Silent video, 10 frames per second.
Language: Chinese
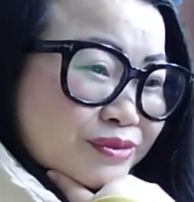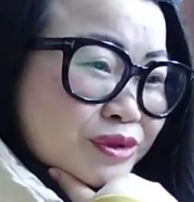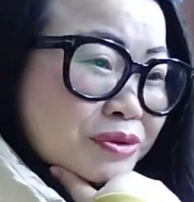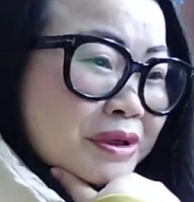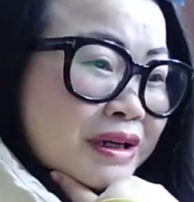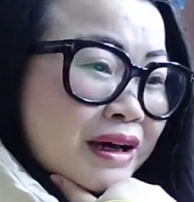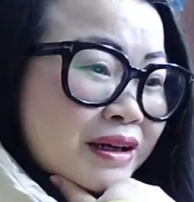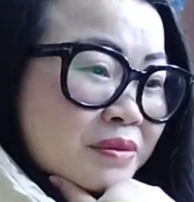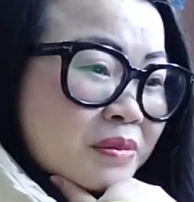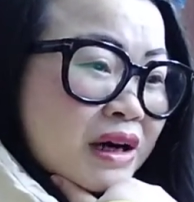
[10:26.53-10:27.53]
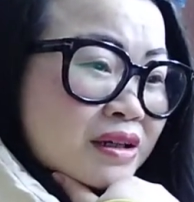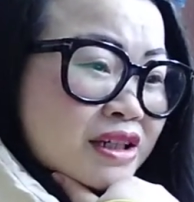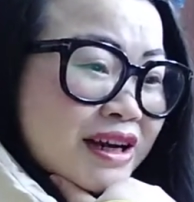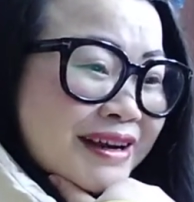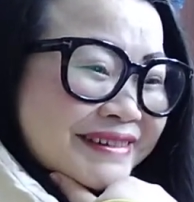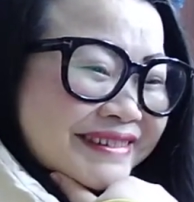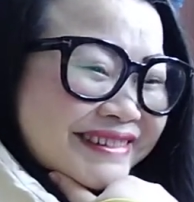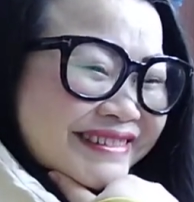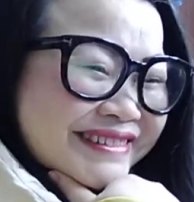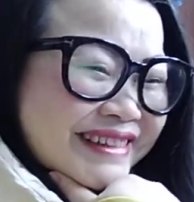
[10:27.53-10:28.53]
对未来很茫然，
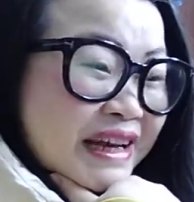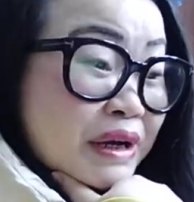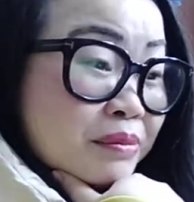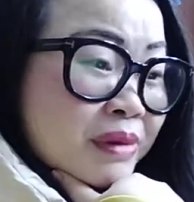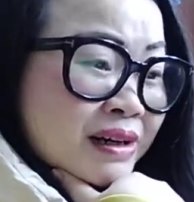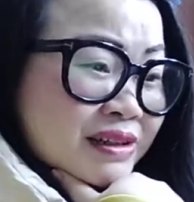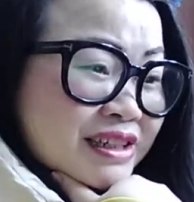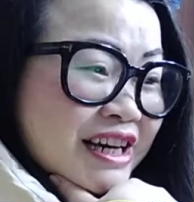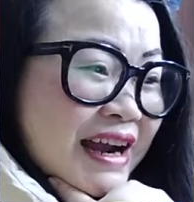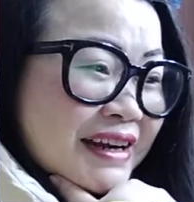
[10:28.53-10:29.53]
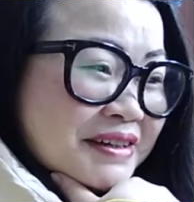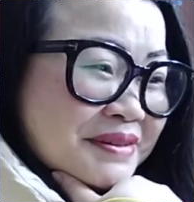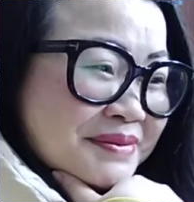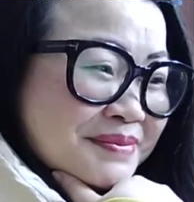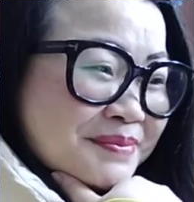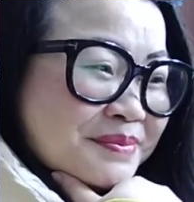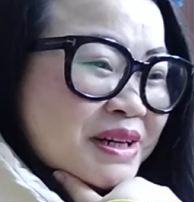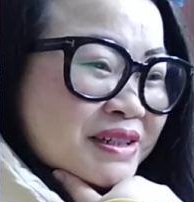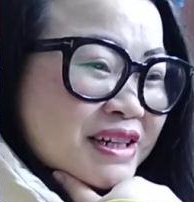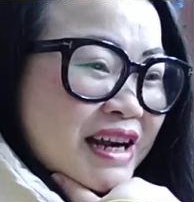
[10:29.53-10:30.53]
猛然，
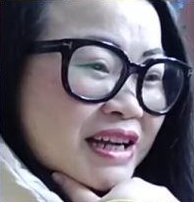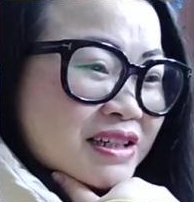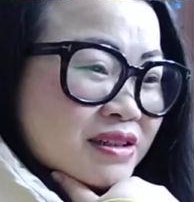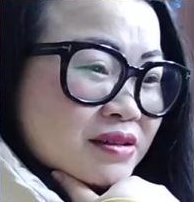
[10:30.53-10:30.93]
猛然，